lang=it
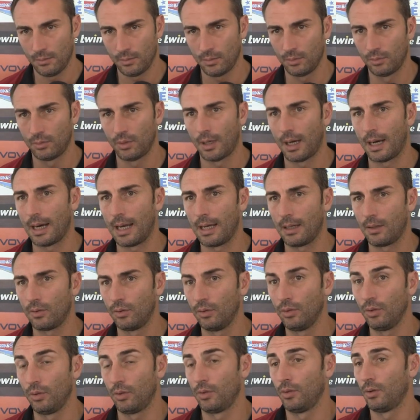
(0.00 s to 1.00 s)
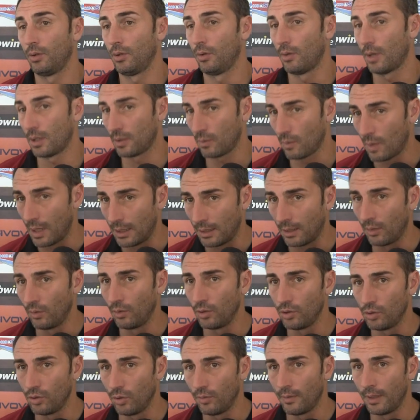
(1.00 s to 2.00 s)
ragazzi, con, con, una squadra
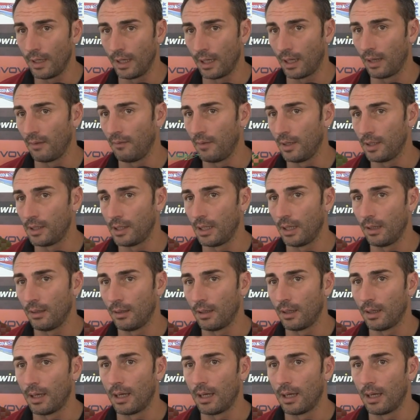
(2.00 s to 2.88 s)
noi giovani che invece